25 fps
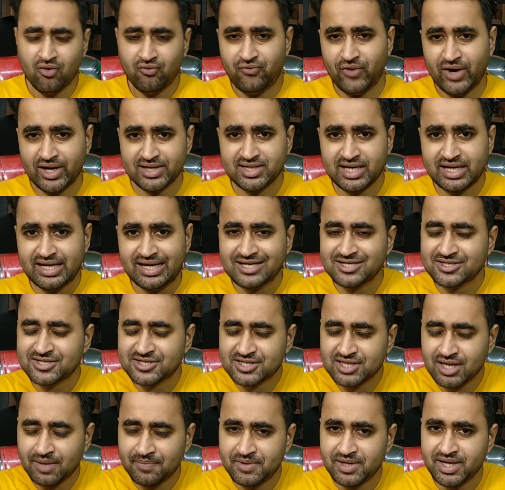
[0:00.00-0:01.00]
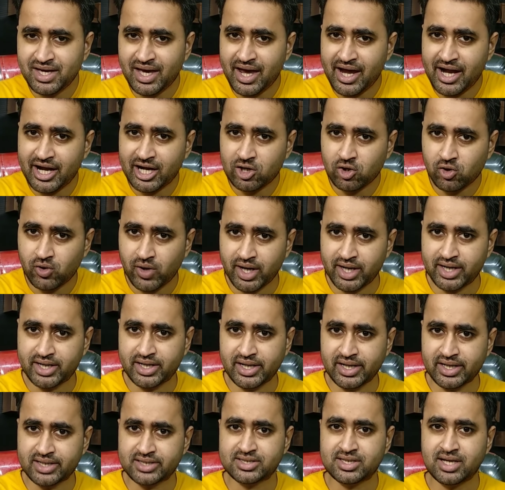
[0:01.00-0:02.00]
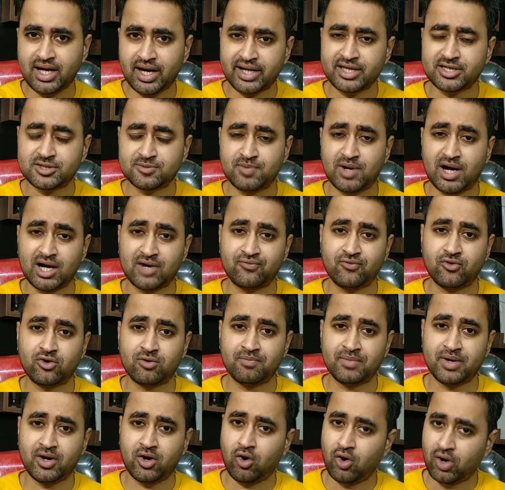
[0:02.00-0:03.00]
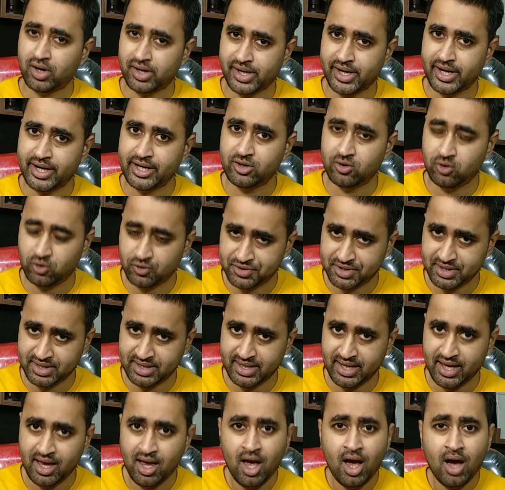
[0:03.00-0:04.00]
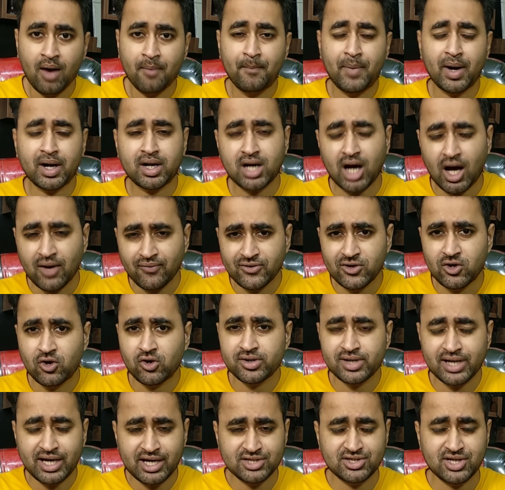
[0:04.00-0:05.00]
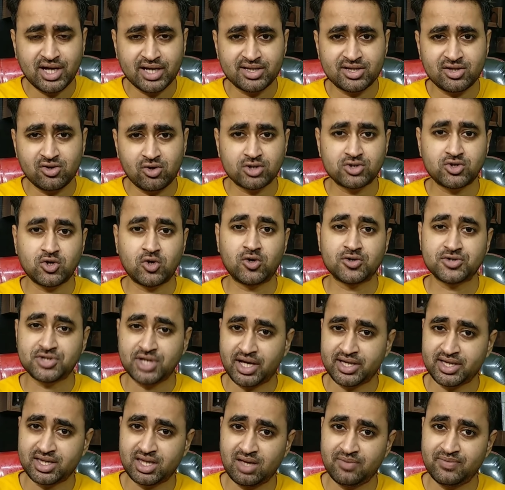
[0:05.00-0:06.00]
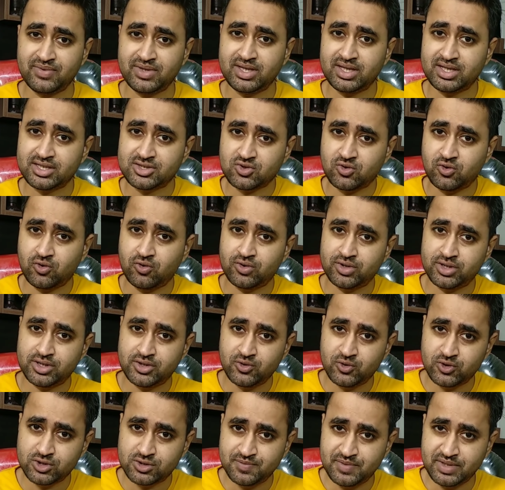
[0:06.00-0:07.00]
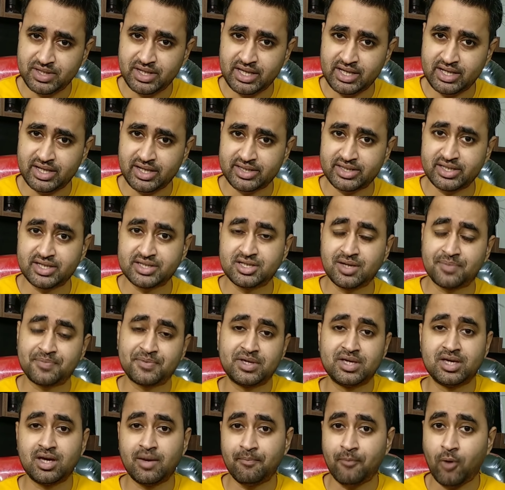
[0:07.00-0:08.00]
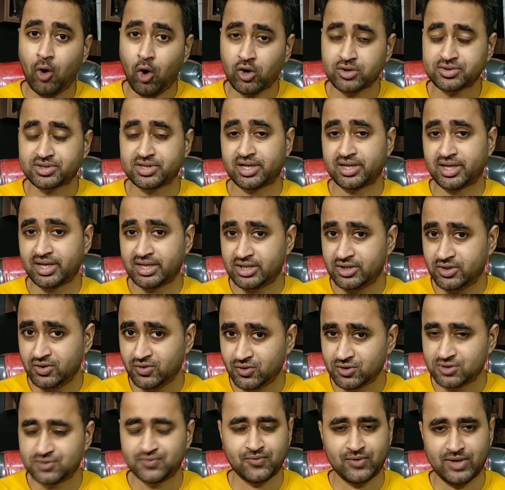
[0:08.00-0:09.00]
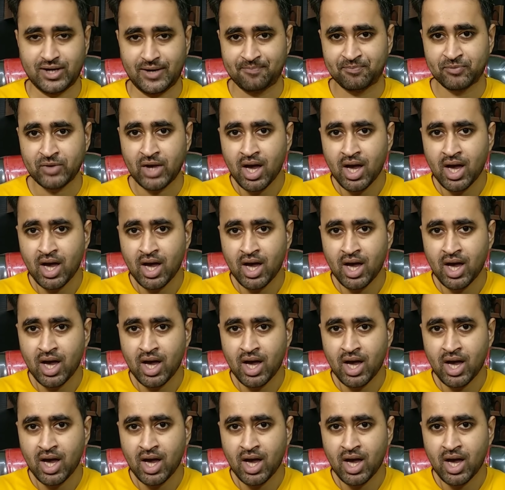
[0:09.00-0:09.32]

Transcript: वैसे ये सभी एंड्रॉयड ट्रिक्स हर स्मार्टफोन में ऑलरेडी होती हैं बट काफ़ी लोग नहीं जानते और जो लोग जानते भी इसको यूज़ भी नहीं करते जबकि ये बहुत ज़्यादा यूज़फुल है